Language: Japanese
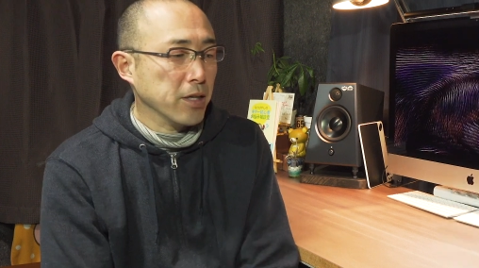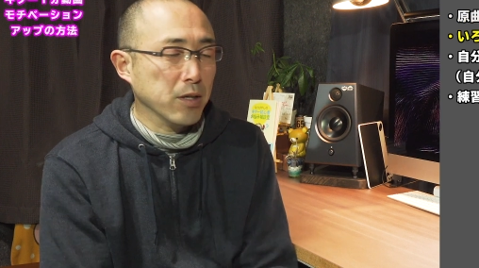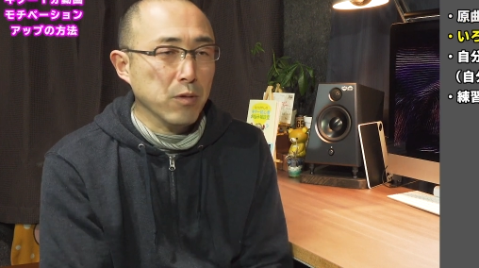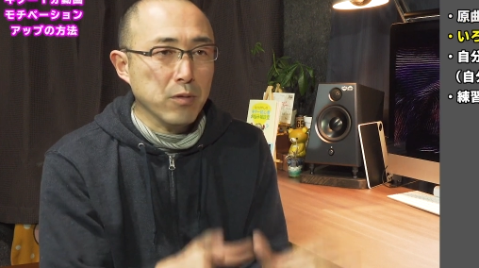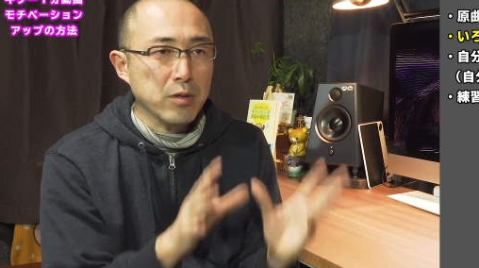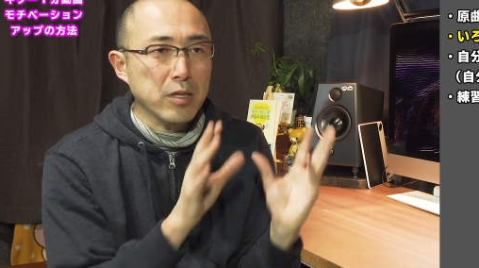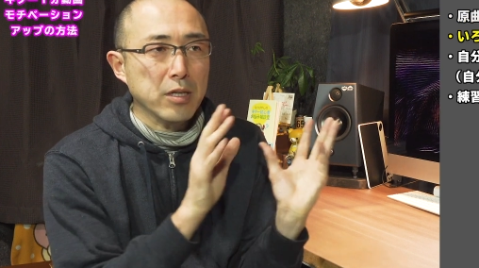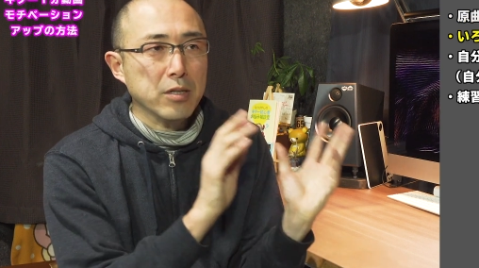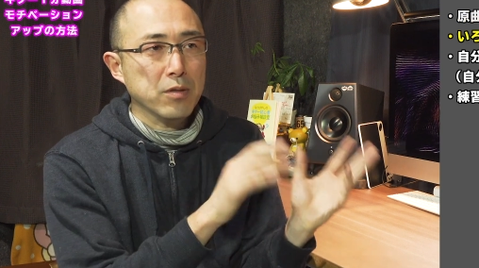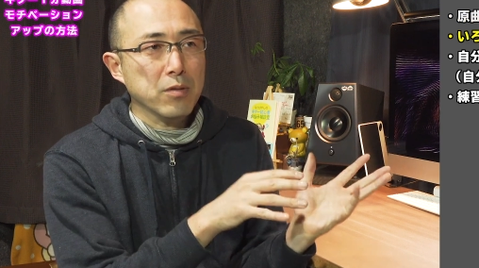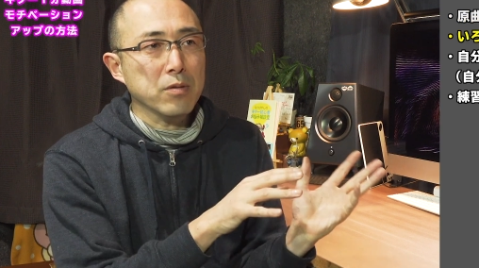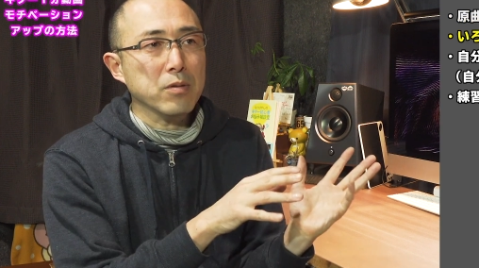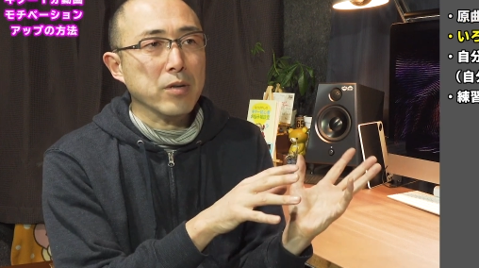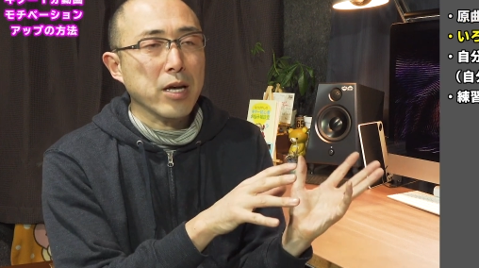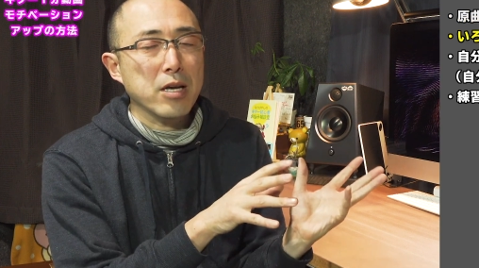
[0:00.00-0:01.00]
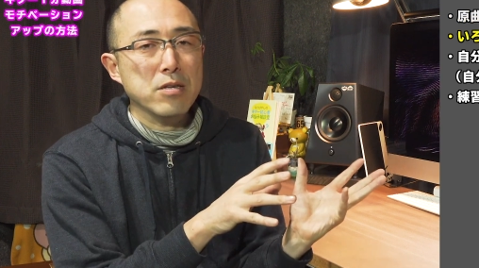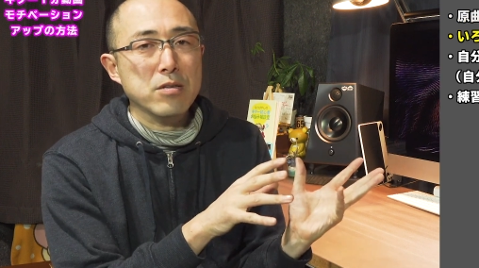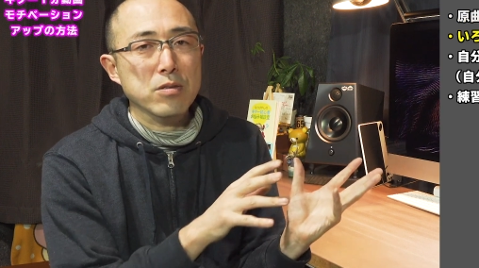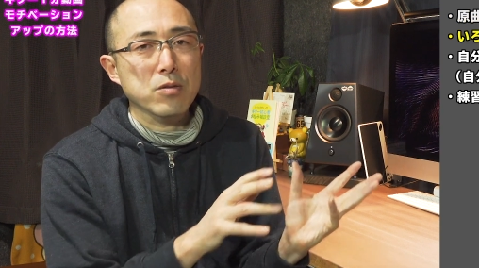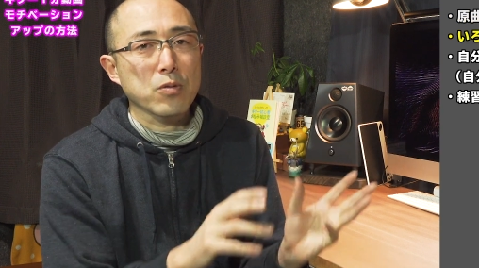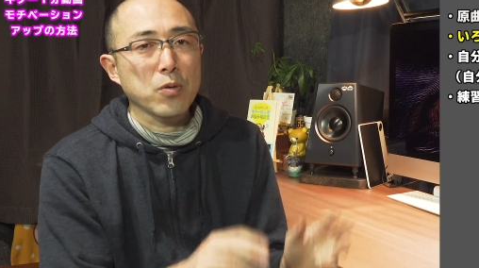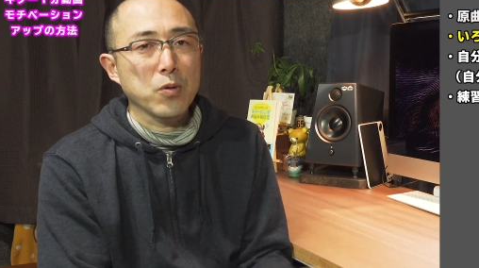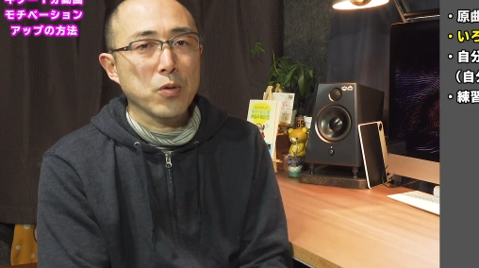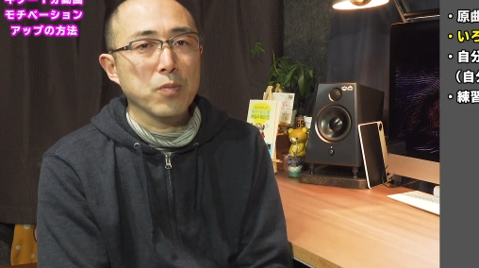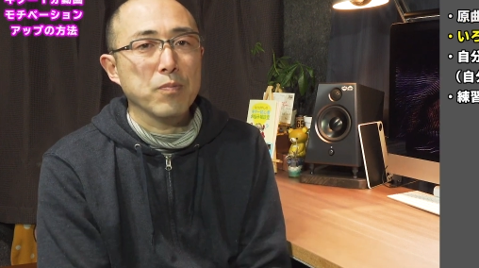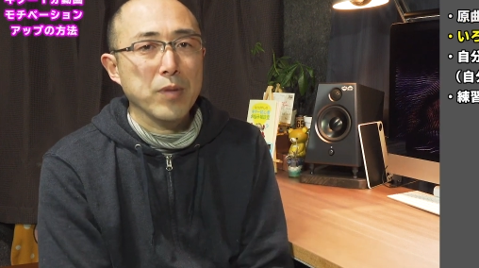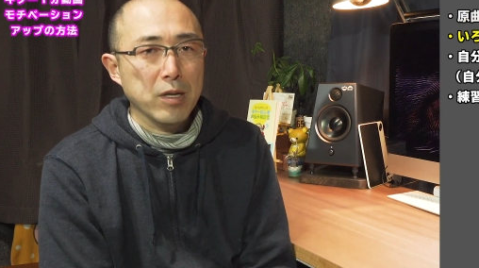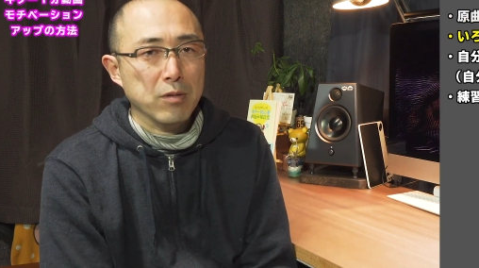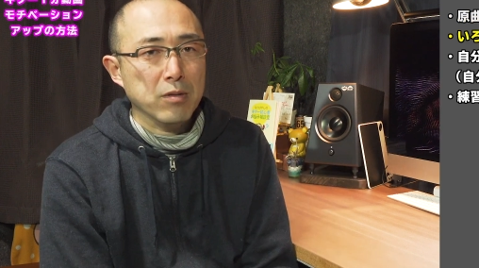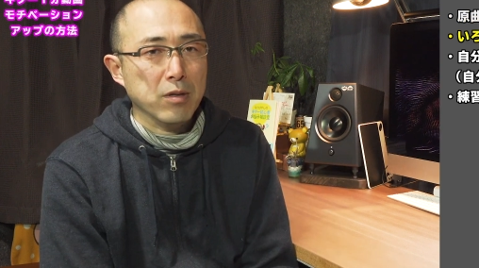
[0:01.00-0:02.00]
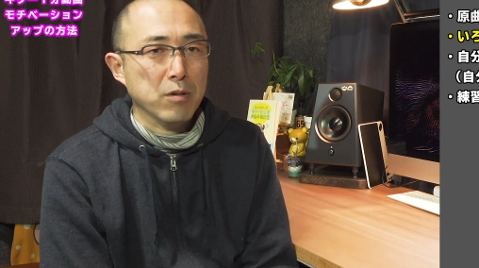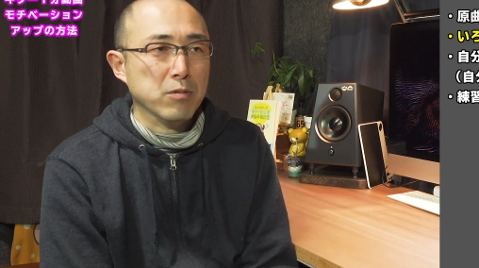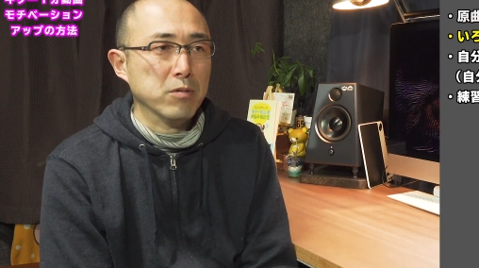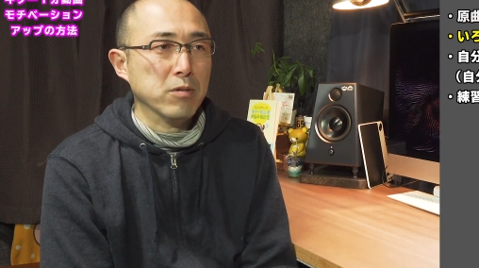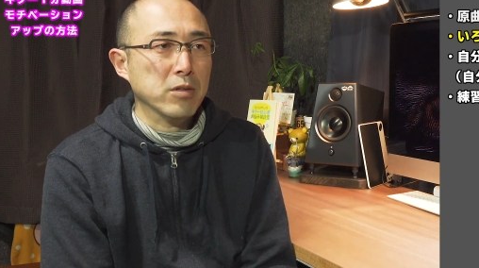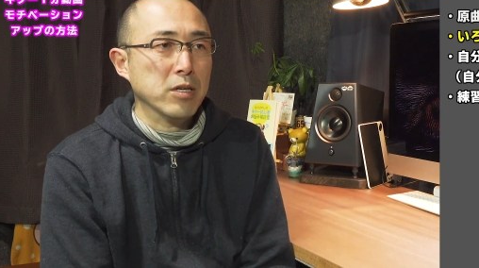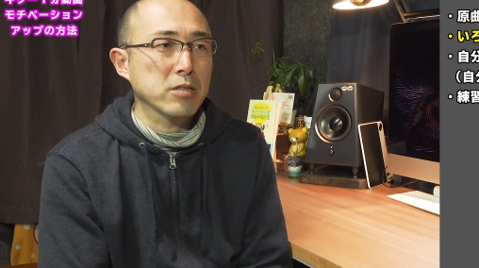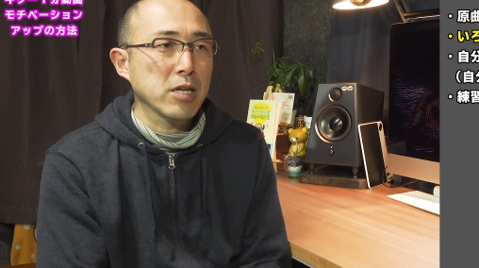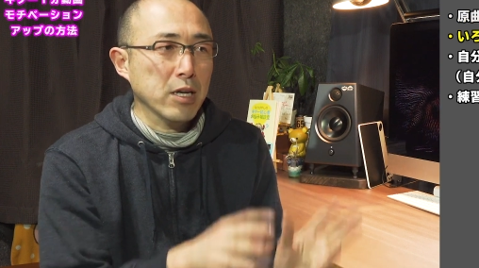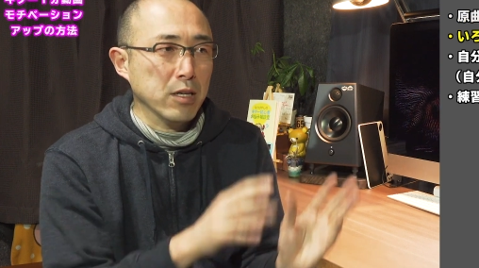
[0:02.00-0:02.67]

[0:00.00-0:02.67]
いろんな人の演奏を見るということです。